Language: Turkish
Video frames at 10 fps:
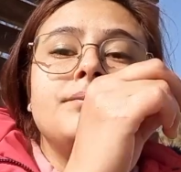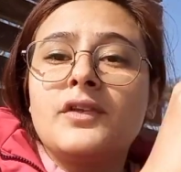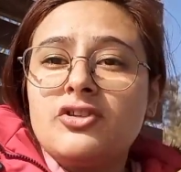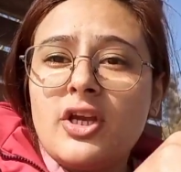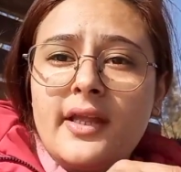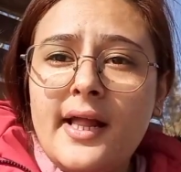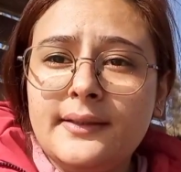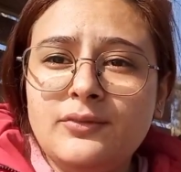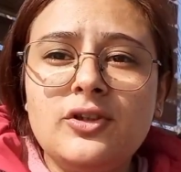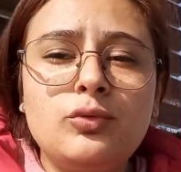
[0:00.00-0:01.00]
Geçen
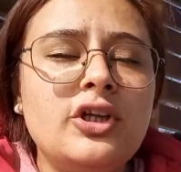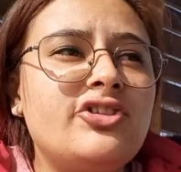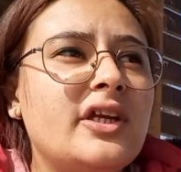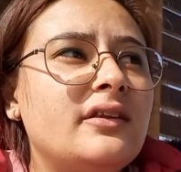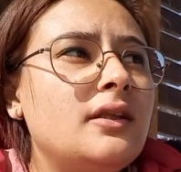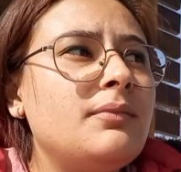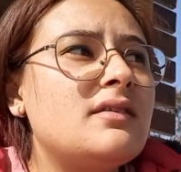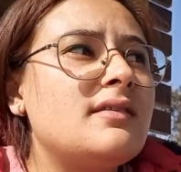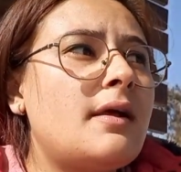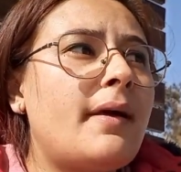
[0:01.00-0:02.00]
geldiğimizde burayı çektiydim ya
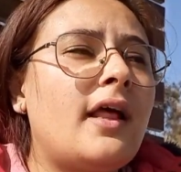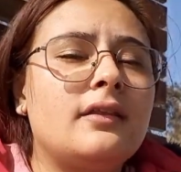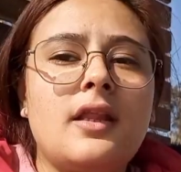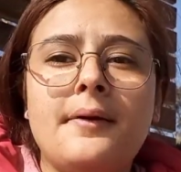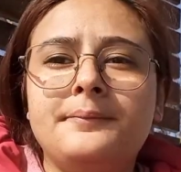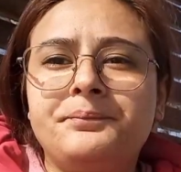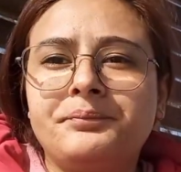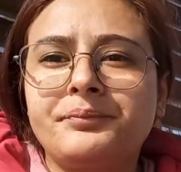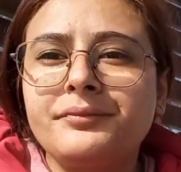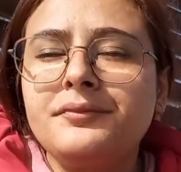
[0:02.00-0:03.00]
size ben hatta.
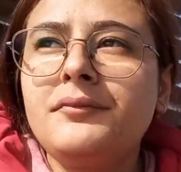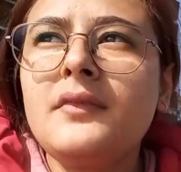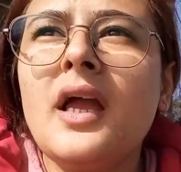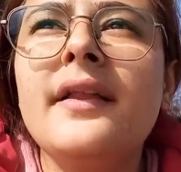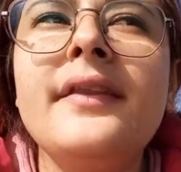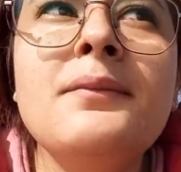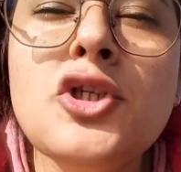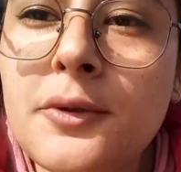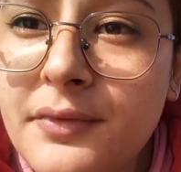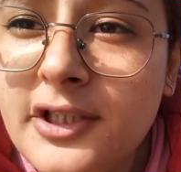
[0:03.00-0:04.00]
Hani
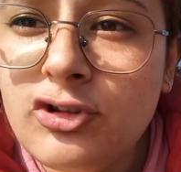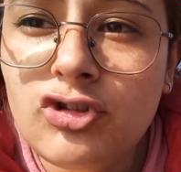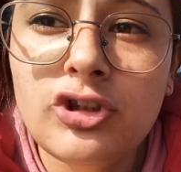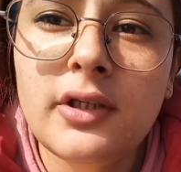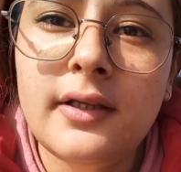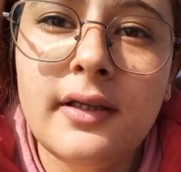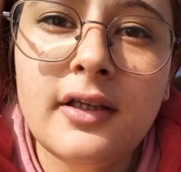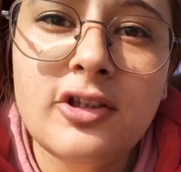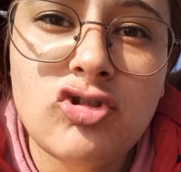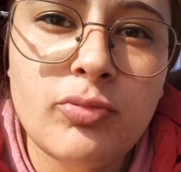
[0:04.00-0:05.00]
demiştim giriş
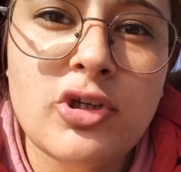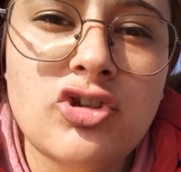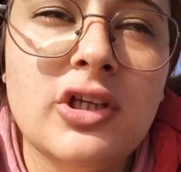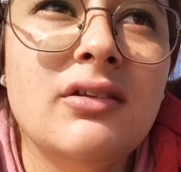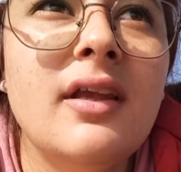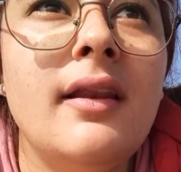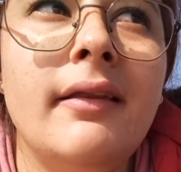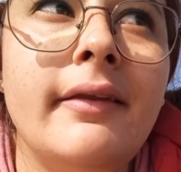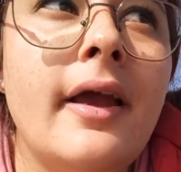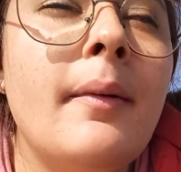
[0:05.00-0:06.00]
e, kişi başı 2
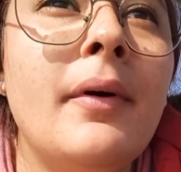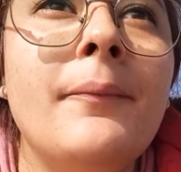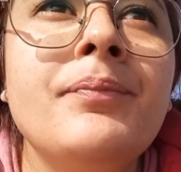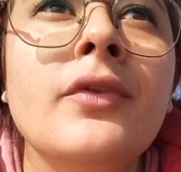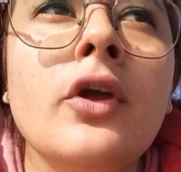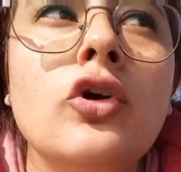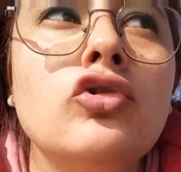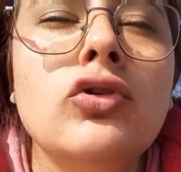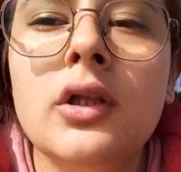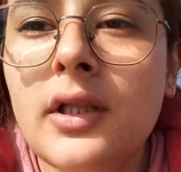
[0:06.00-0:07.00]
TL diye ama
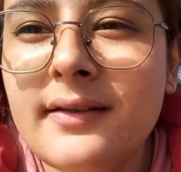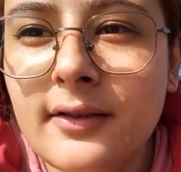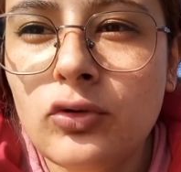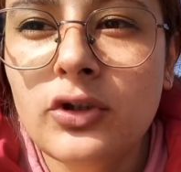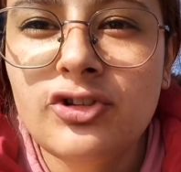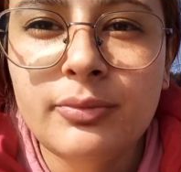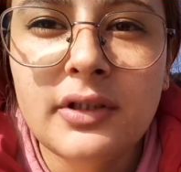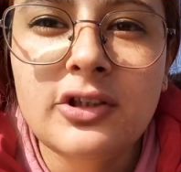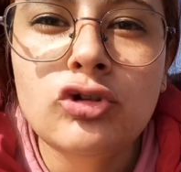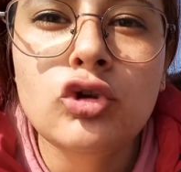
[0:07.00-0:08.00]
şu an daha sezon
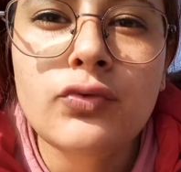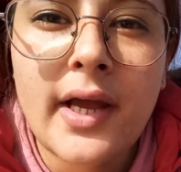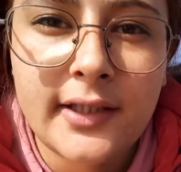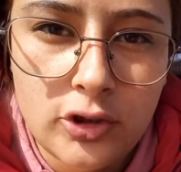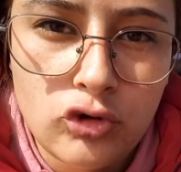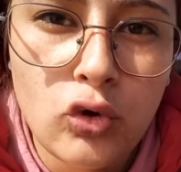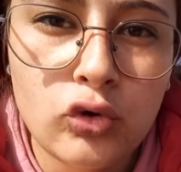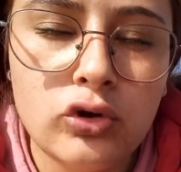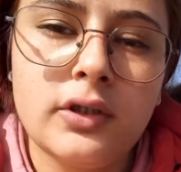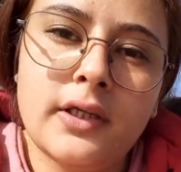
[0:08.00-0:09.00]
açılmadığı için güvenlik yok
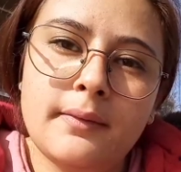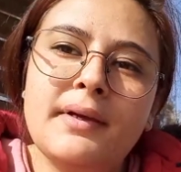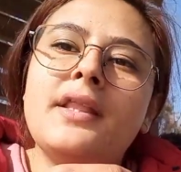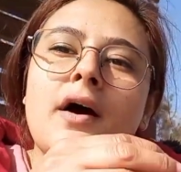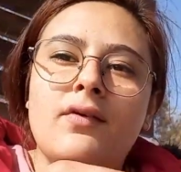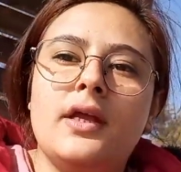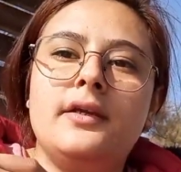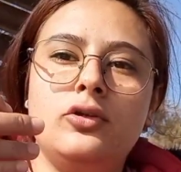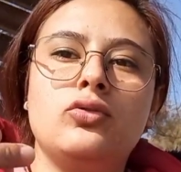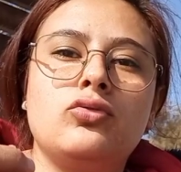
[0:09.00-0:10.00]
e, bedavaya
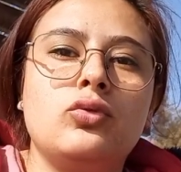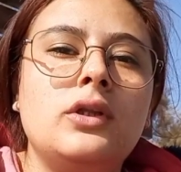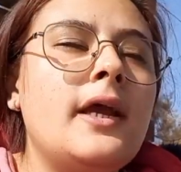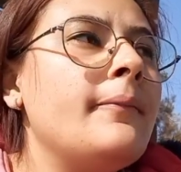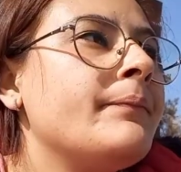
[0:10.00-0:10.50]
giriyorsun diye.